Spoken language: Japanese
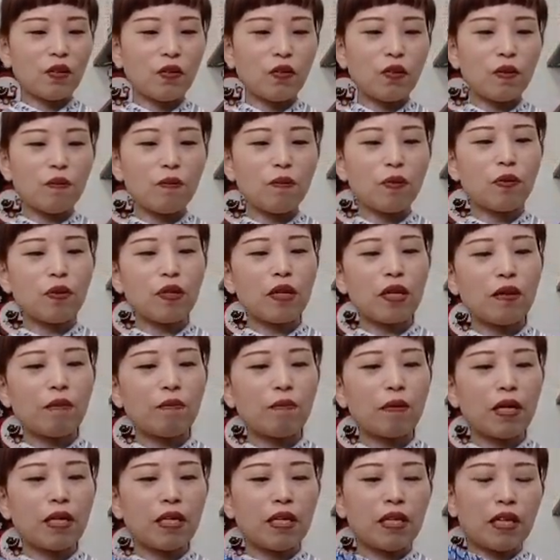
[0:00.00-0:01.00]
これもね
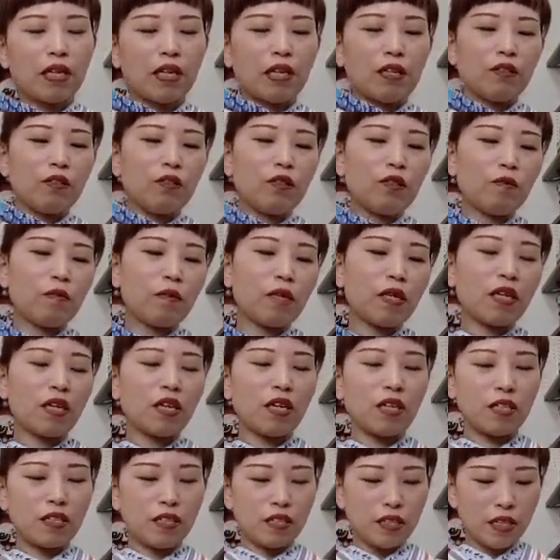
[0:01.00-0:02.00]
真ん中縫い目
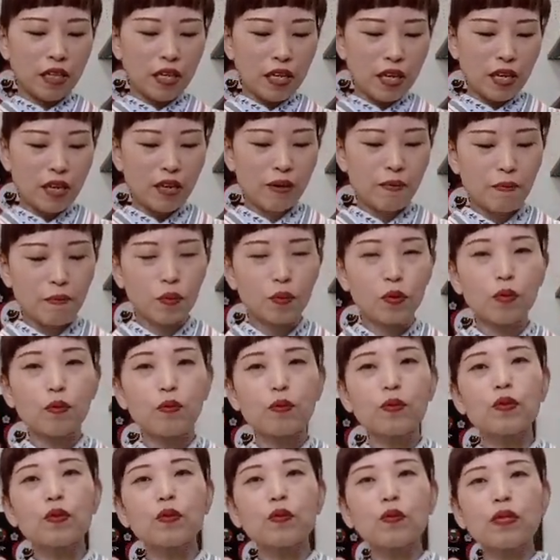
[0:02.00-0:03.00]
があってもと
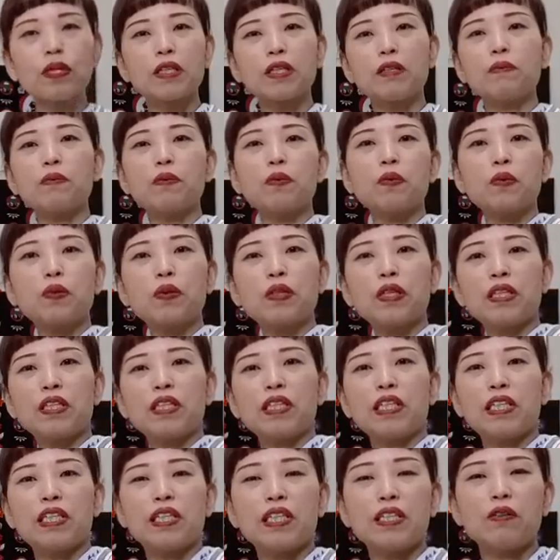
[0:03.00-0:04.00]
もとは着物だっ
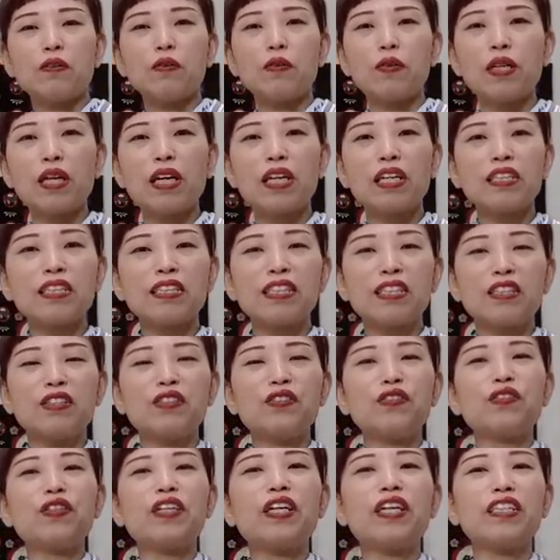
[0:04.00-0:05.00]
たんだろうなっていう
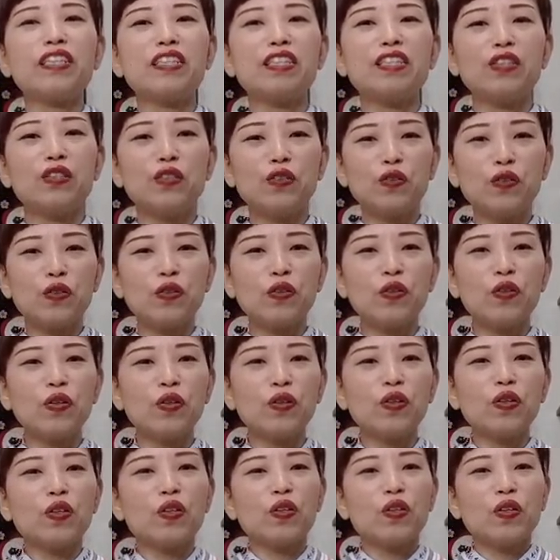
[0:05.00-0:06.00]
感じの、
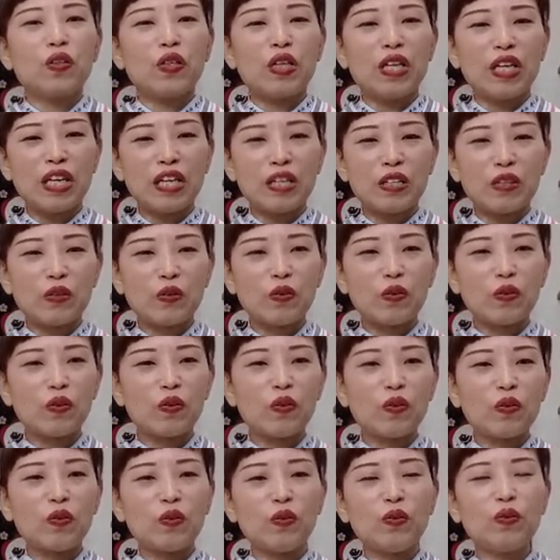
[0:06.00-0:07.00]
えー
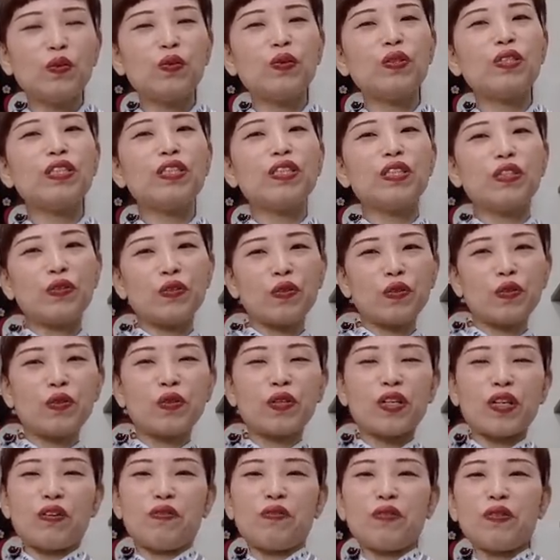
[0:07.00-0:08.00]
と、と雰囲気を
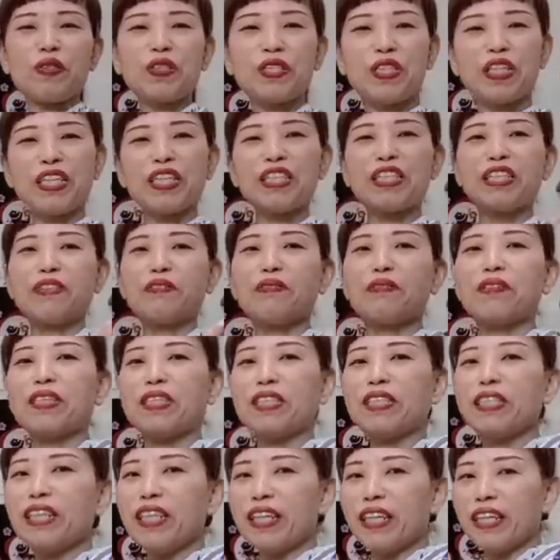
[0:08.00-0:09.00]
醸し出してま
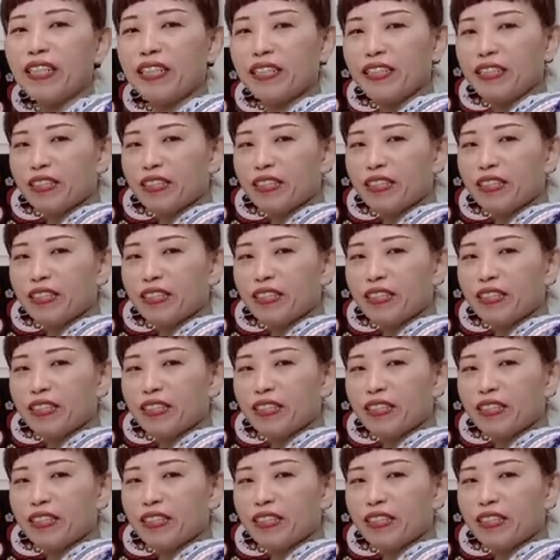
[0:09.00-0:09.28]
すね。